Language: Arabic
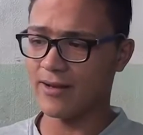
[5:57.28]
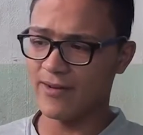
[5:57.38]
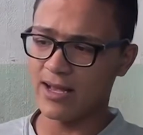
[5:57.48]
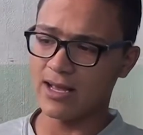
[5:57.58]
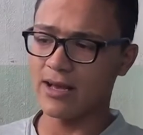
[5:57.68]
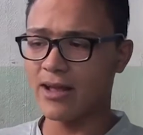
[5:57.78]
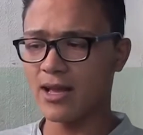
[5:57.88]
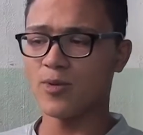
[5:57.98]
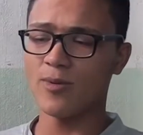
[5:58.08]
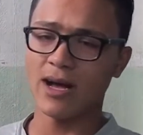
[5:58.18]
في لي
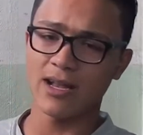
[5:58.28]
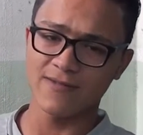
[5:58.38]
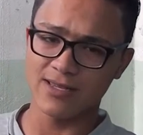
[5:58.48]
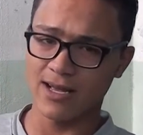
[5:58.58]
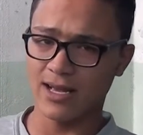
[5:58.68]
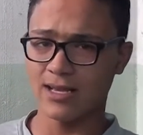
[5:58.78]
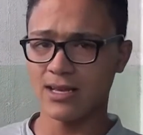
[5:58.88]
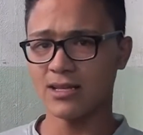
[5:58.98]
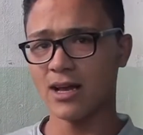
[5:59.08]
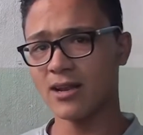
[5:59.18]
قرايب ومعارف
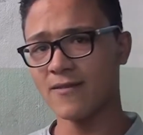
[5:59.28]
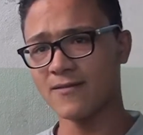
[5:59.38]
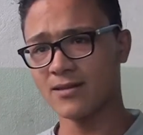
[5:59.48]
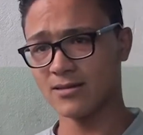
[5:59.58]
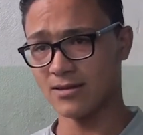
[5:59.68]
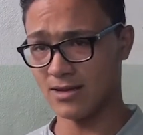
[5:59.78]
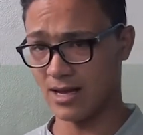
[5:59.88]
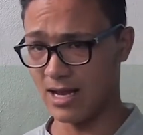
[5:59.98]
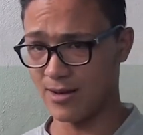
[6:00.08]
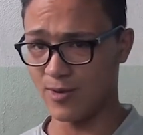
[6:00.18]
صناعيه تعرفت
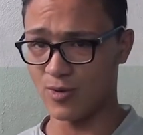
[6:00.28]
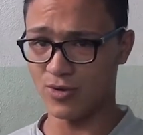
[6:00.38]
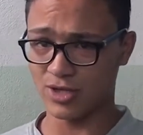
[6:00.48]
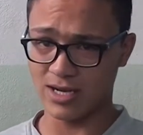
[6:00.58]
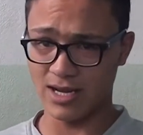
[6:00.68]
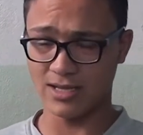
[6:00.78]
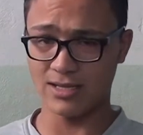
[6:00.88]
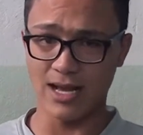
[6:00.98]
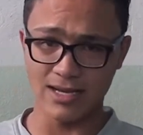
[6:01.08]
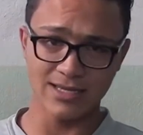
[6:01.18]
على موضوع صنعه
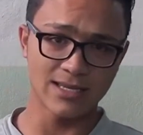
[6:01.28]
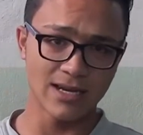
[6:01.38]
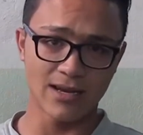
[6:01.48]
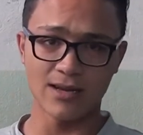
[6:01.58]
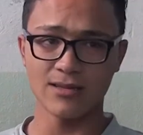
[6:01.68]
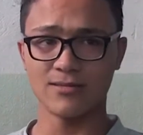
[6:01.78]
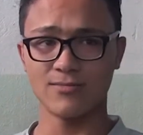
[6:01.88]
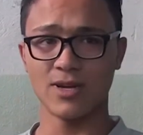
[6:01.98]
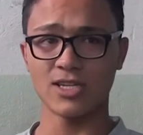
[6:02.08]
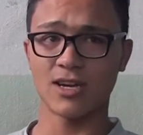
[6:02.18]
دهان السيارات
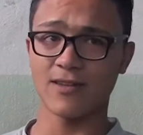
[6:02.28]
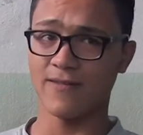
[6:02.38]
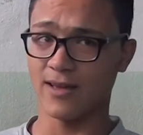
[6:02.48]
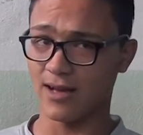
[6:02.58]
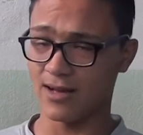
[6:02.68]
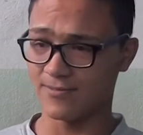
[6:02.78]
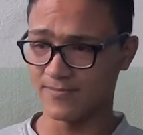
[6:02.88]
باشرت فيها